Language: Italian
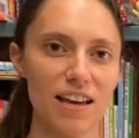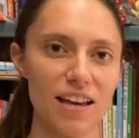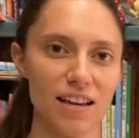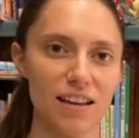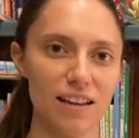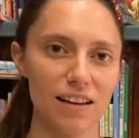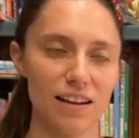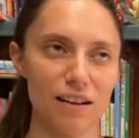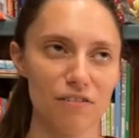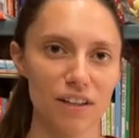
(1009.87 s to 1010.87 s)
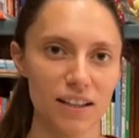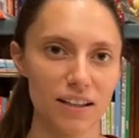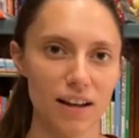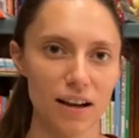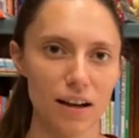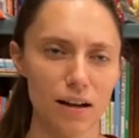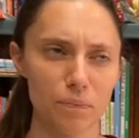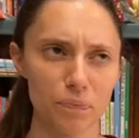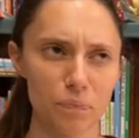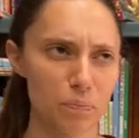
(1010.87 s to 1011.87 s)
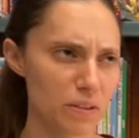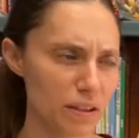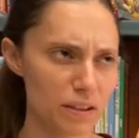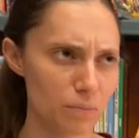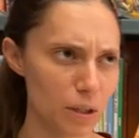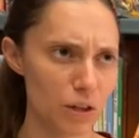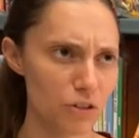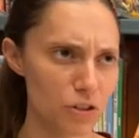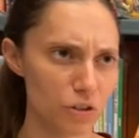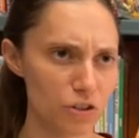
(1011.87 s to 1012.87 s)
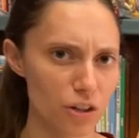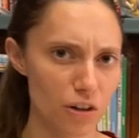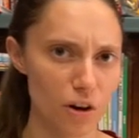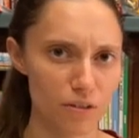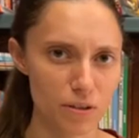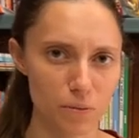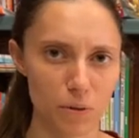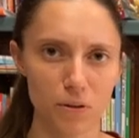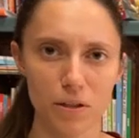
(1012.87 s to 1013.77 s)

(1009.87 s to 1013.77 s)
e eh, la fine della 1919, insomma,